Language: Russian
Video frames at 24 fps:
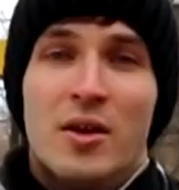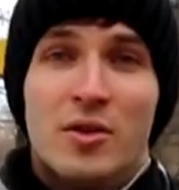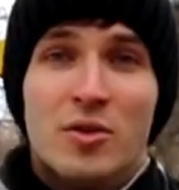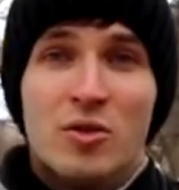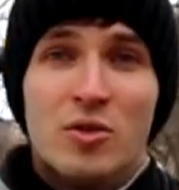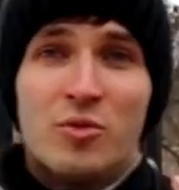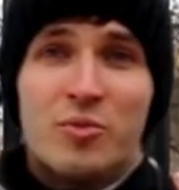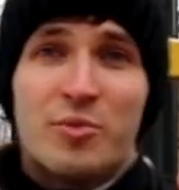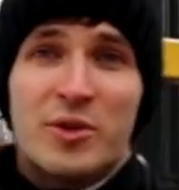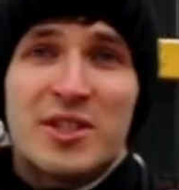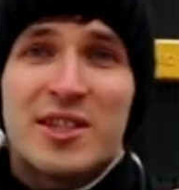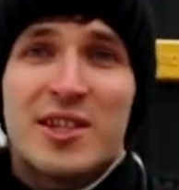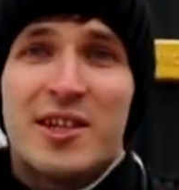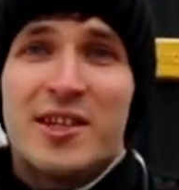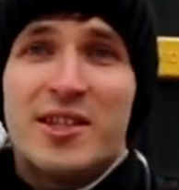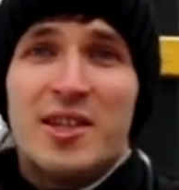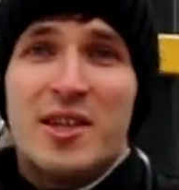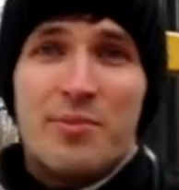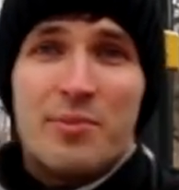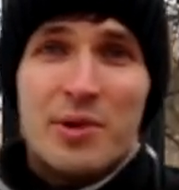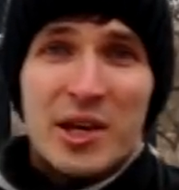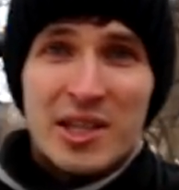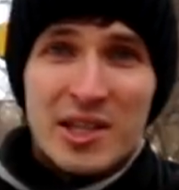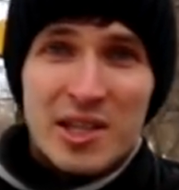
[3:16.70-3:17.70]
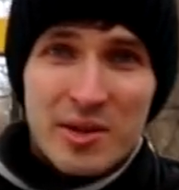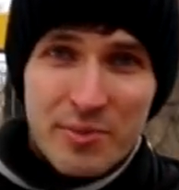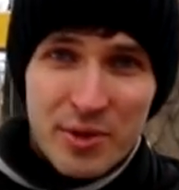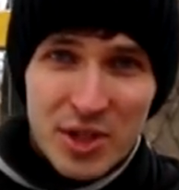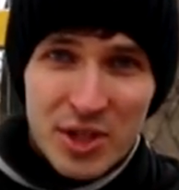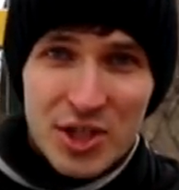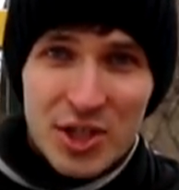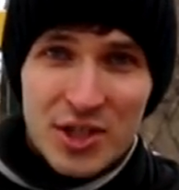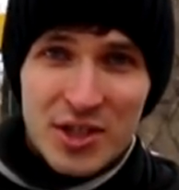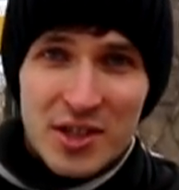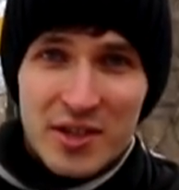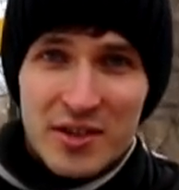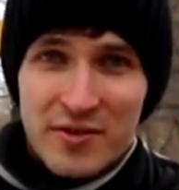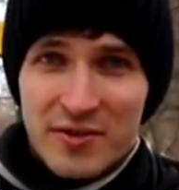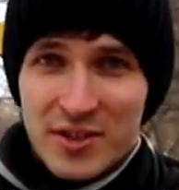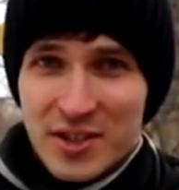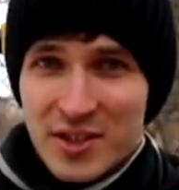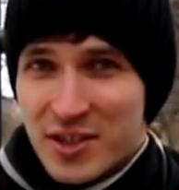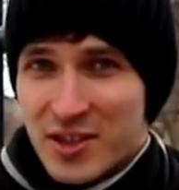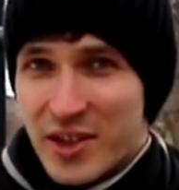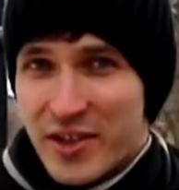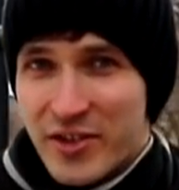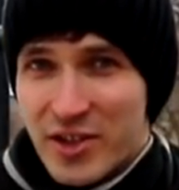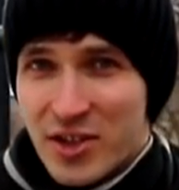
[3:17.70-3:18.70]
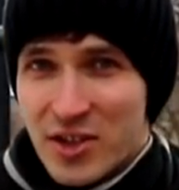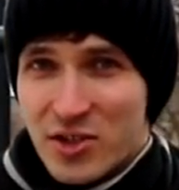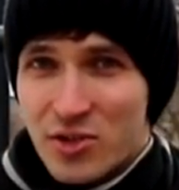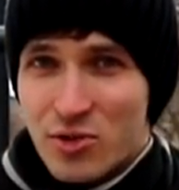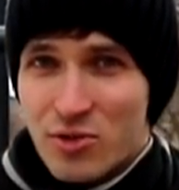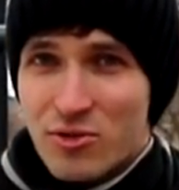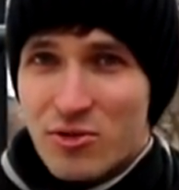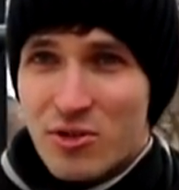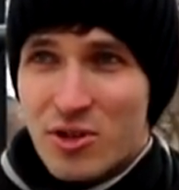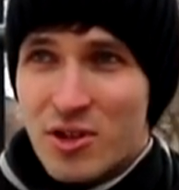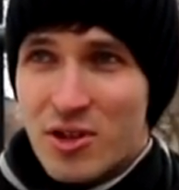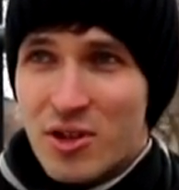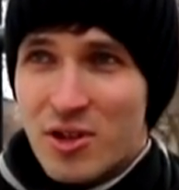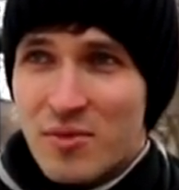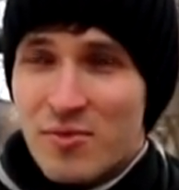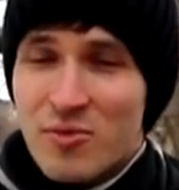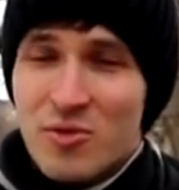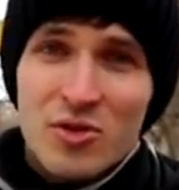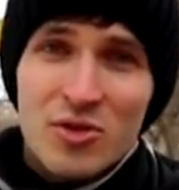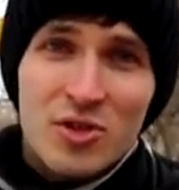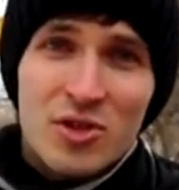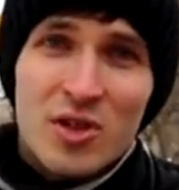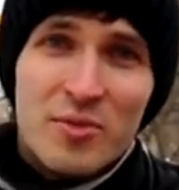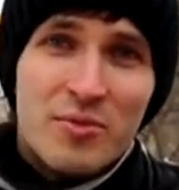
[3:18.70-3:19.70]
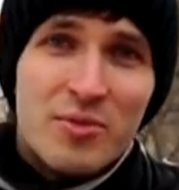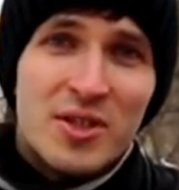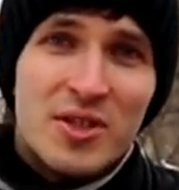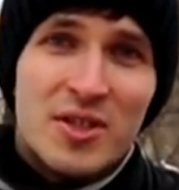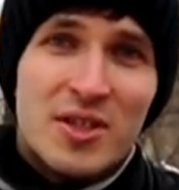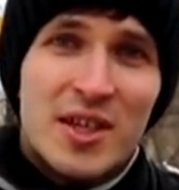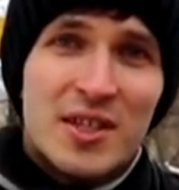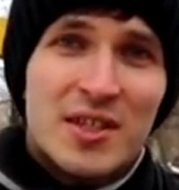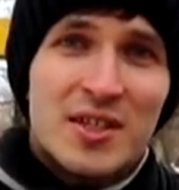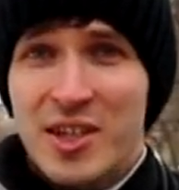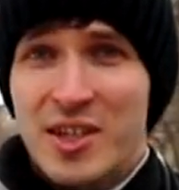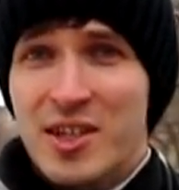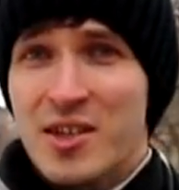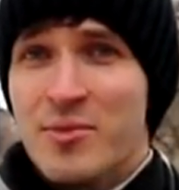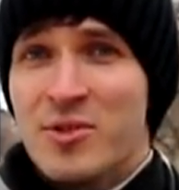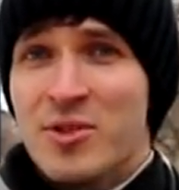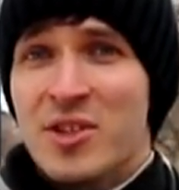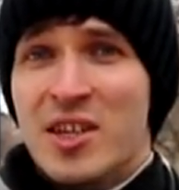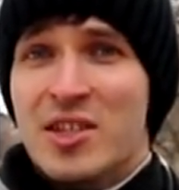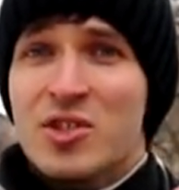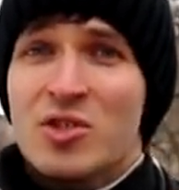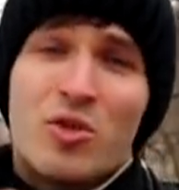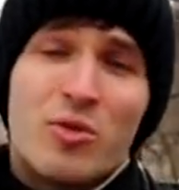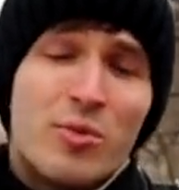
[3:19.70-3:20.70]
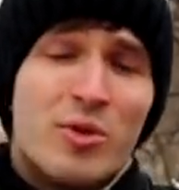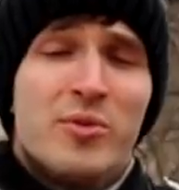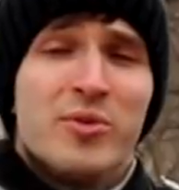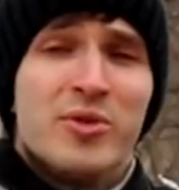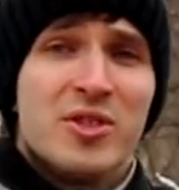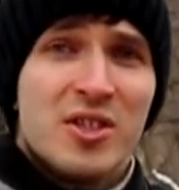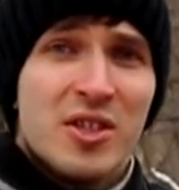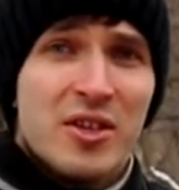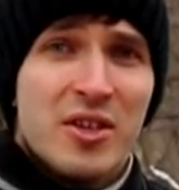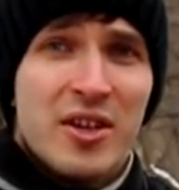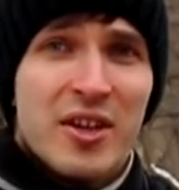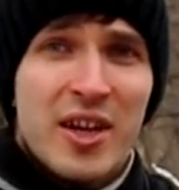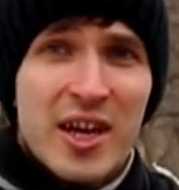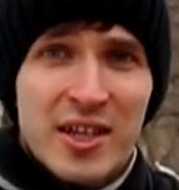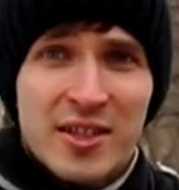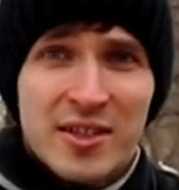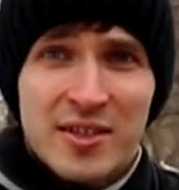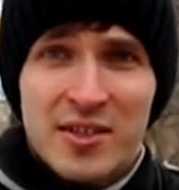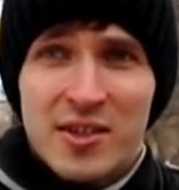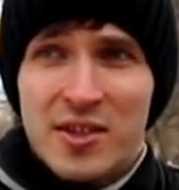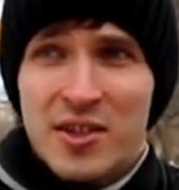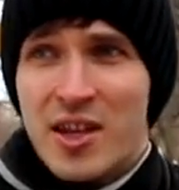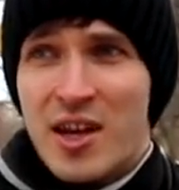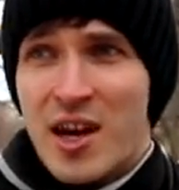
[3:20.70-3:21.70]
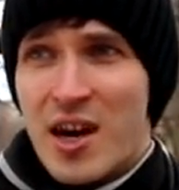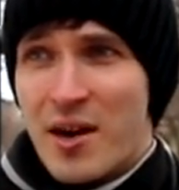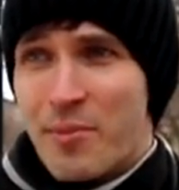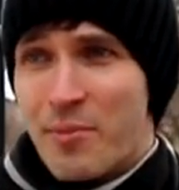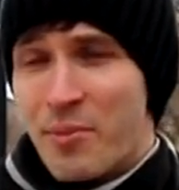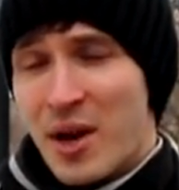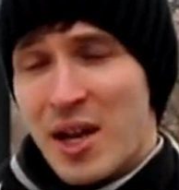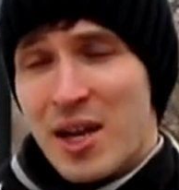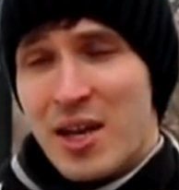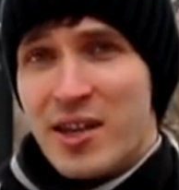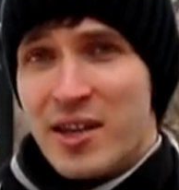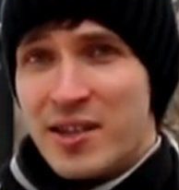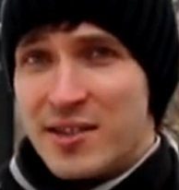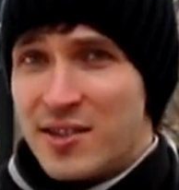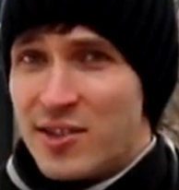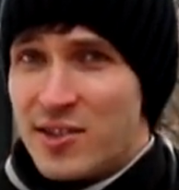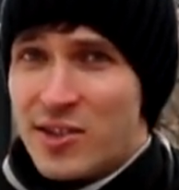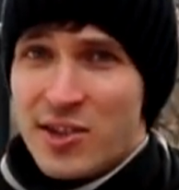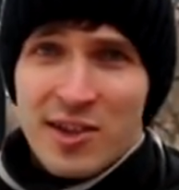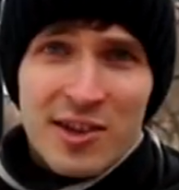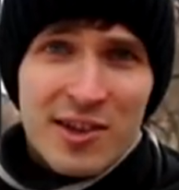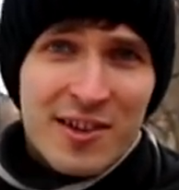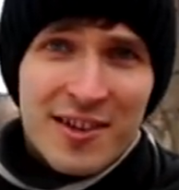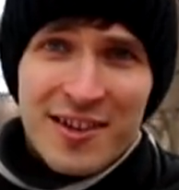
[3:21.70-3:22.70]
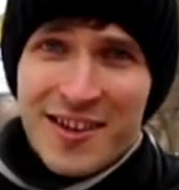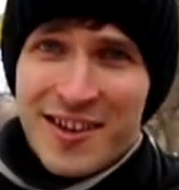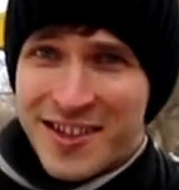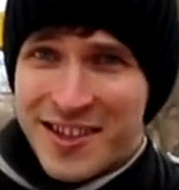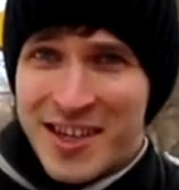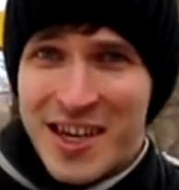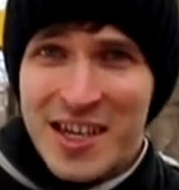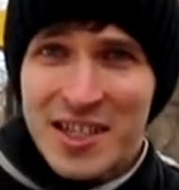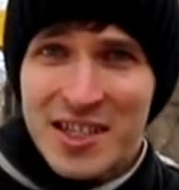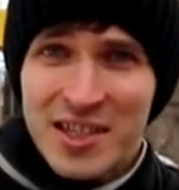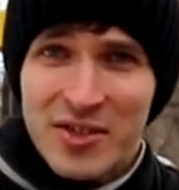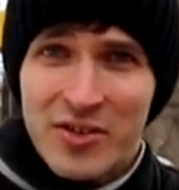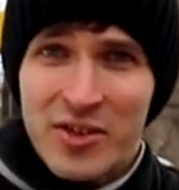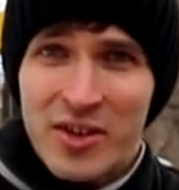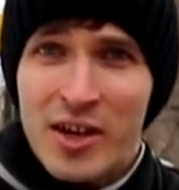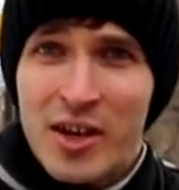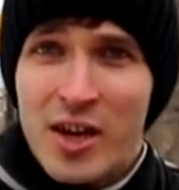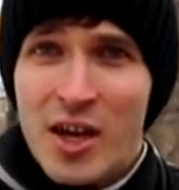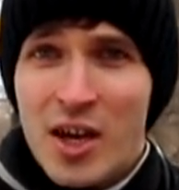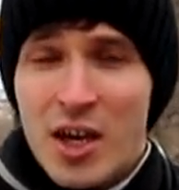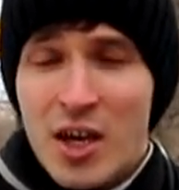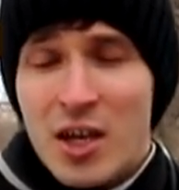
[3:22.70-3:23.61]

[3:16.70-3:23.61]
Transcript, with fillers: Ну и последняя, пятая причина возникновения судорог может объясняться какими-то особенностями реакции на болезни или лекарства.